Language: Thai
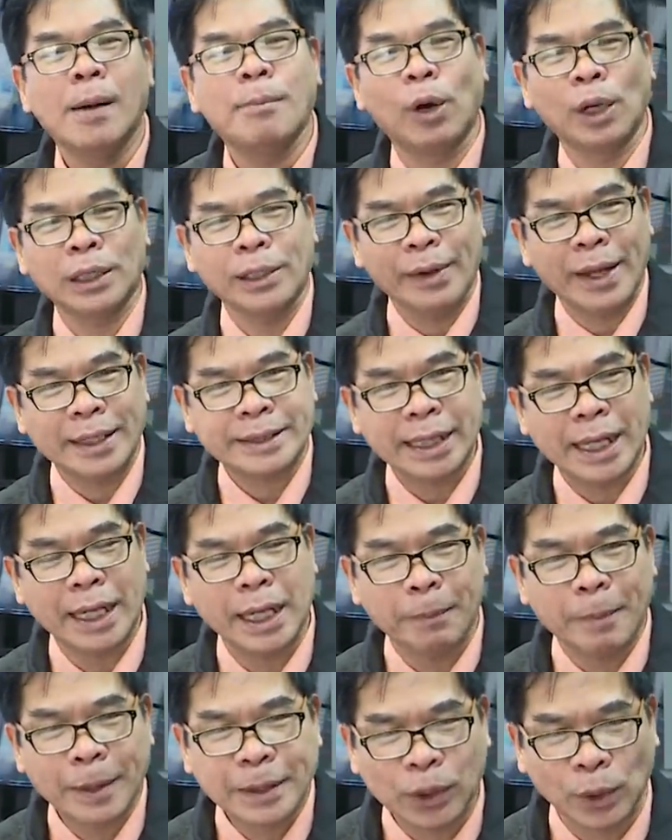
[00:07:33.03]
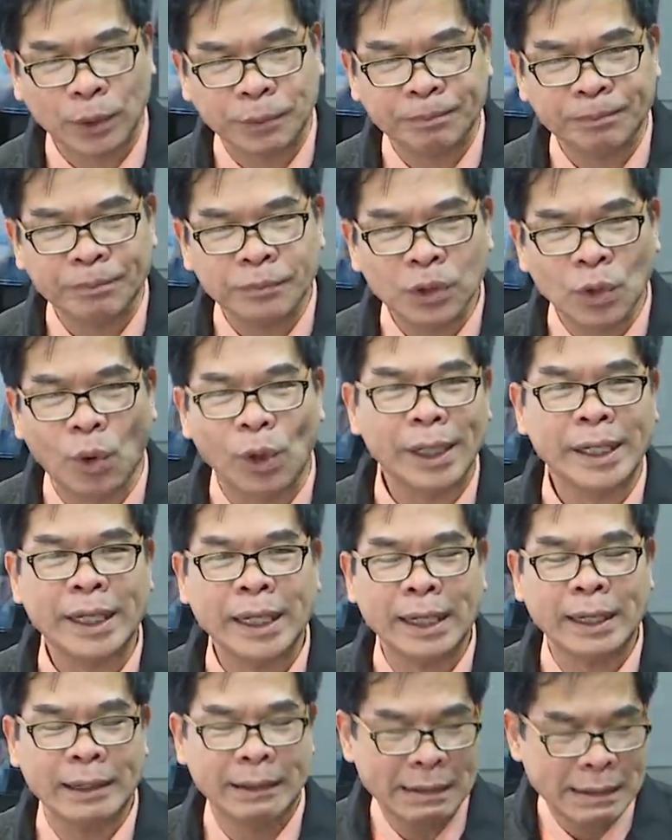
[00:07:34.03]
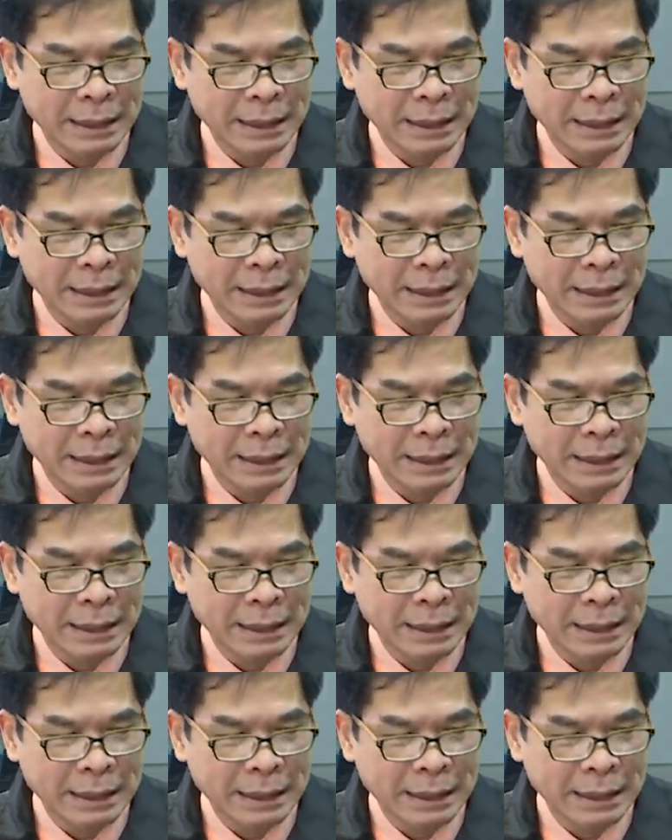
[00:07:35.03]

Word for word: พลตำรวจเสรีพิสุทธิ์คนนี้